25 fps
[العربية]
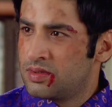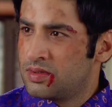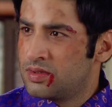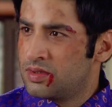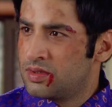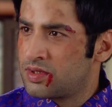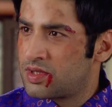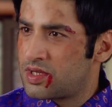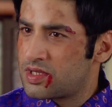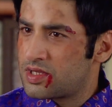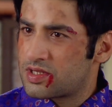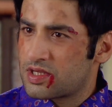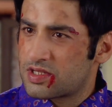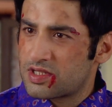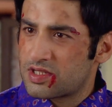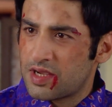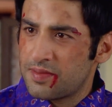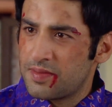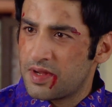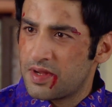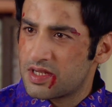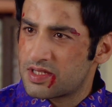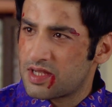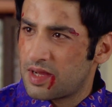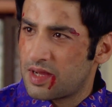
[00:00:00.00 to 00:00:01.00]
انا عرفت
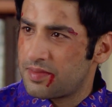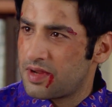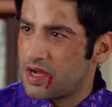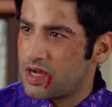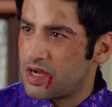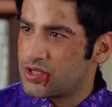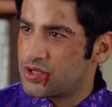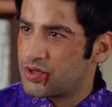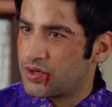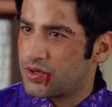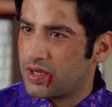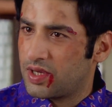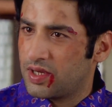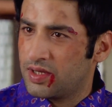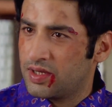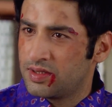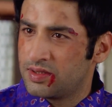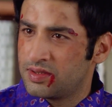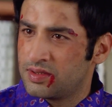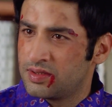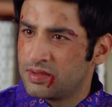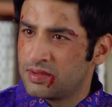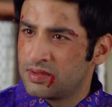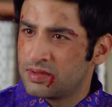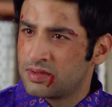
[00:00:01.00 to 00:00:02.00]
الحقيقه وخلص امي
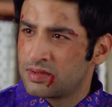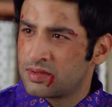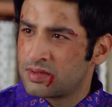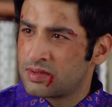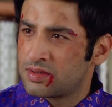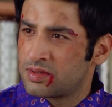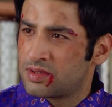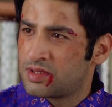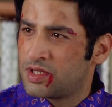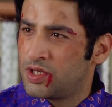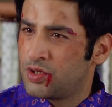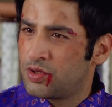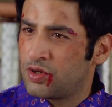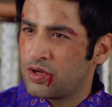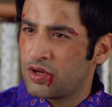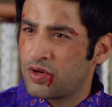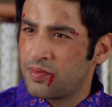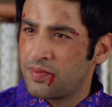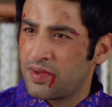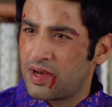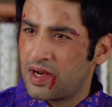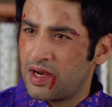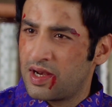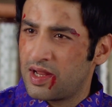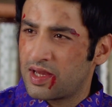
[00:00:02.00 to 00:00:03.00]
كل
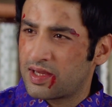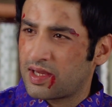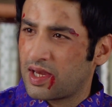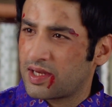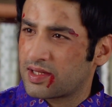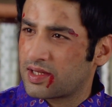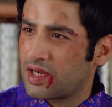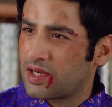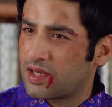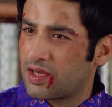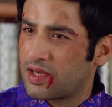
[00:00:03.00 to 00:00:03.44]
شي عملته من